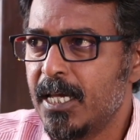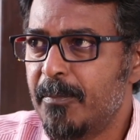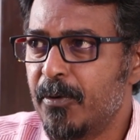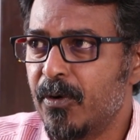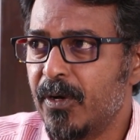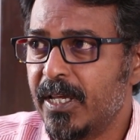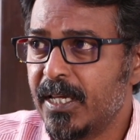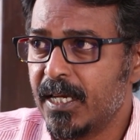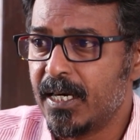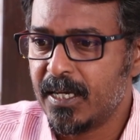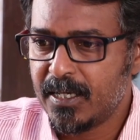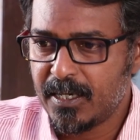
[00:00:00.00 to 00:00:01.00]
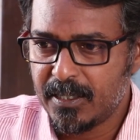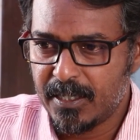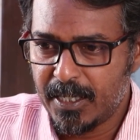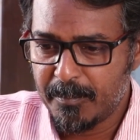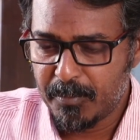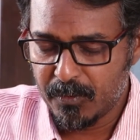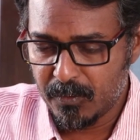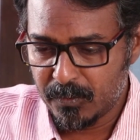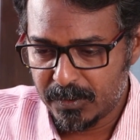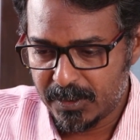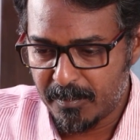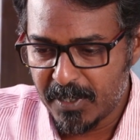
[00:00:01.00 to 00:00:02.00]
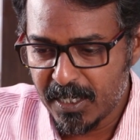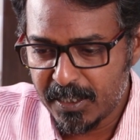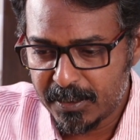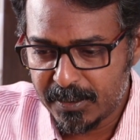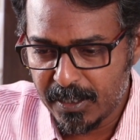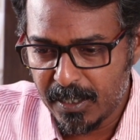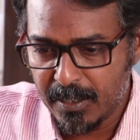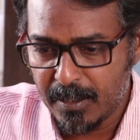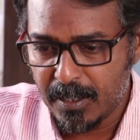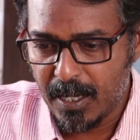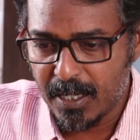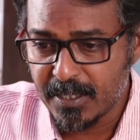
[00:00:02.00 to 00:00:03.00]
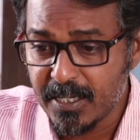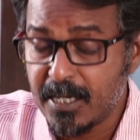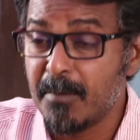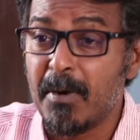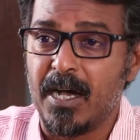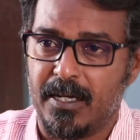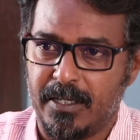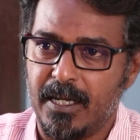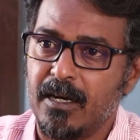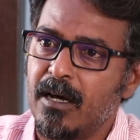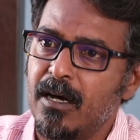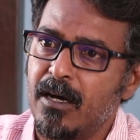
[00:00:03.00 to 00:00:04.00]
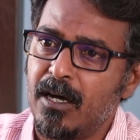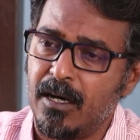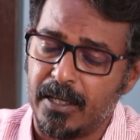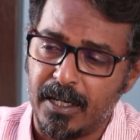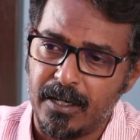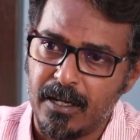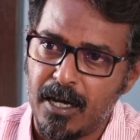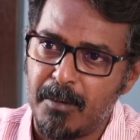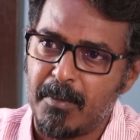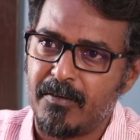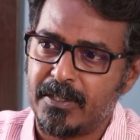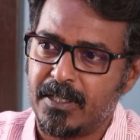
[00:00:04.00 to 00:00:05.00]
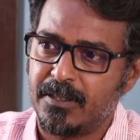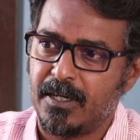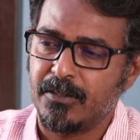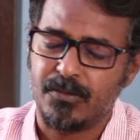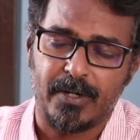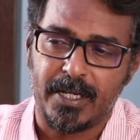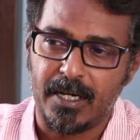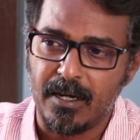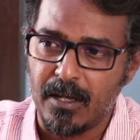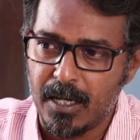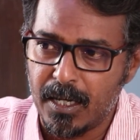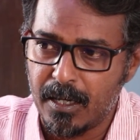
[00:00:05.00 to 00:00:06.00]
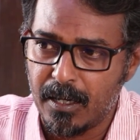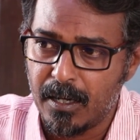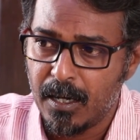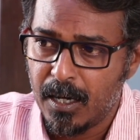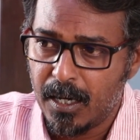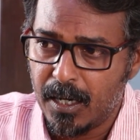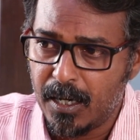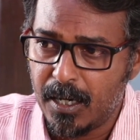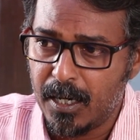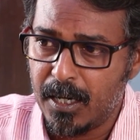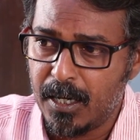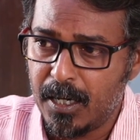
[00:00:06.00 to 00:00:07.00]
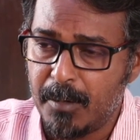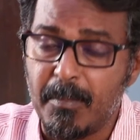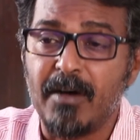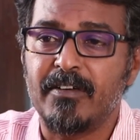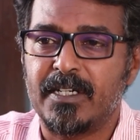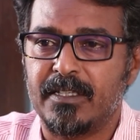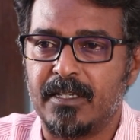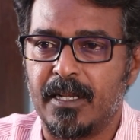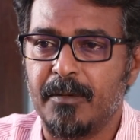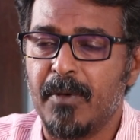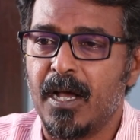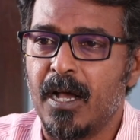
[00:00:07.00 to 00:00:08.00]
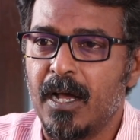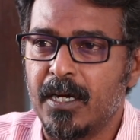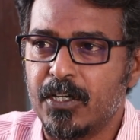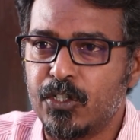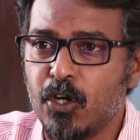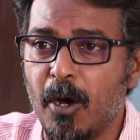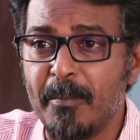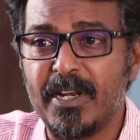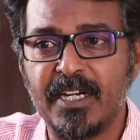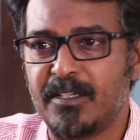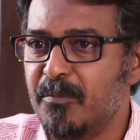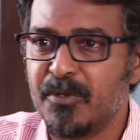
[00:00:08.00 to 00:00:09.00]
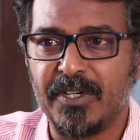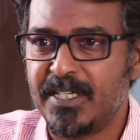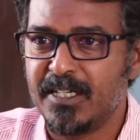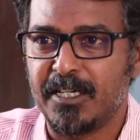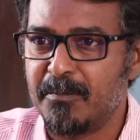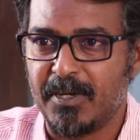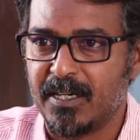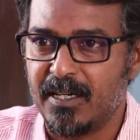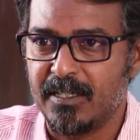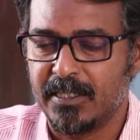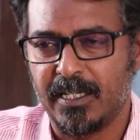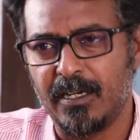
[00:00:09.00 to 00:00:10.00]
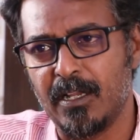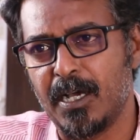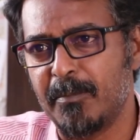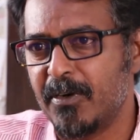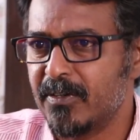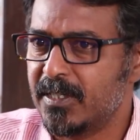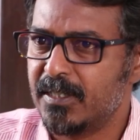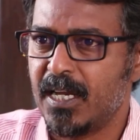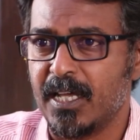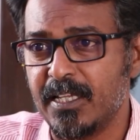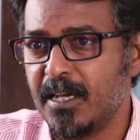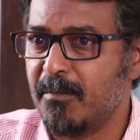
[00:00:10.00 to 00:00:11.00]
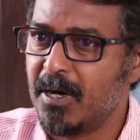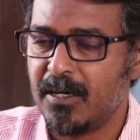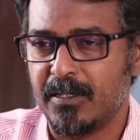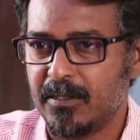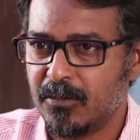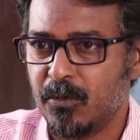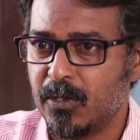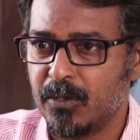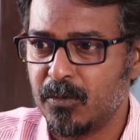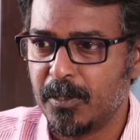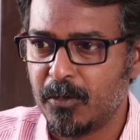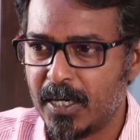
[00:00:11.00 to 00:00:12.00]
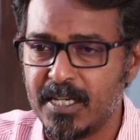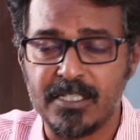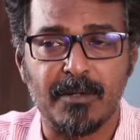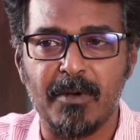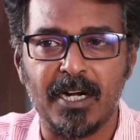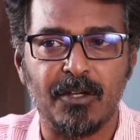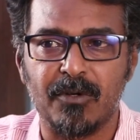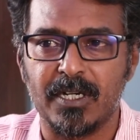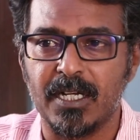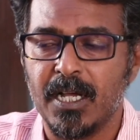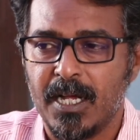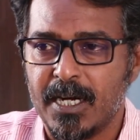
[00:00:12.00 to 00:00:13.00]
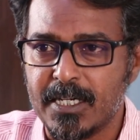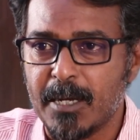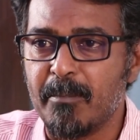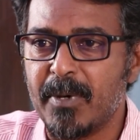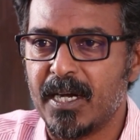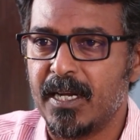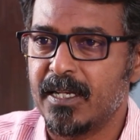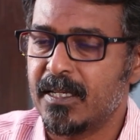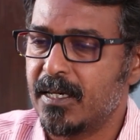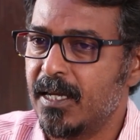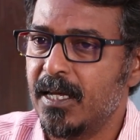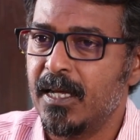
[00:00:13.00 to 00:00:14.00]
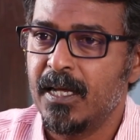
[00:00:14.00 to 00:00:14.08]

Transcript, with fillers: இப்போது இங்கே நடக்கிறதுல இப்போது தமிழகத்தில் அதிகமாக எல்லா எல்லா மாவட்டத்துலேயும் சாரி எல்லா மாவட்டத்திலையும் டாமினன்ட் கம்யூனிட்டின்னு இருப்பாங்களே எல்லா மாவட்டத்திலையும் அதிகமாக ஒரு ஒரு கணிசமான ஒரு நம்பரில் இருக்கிற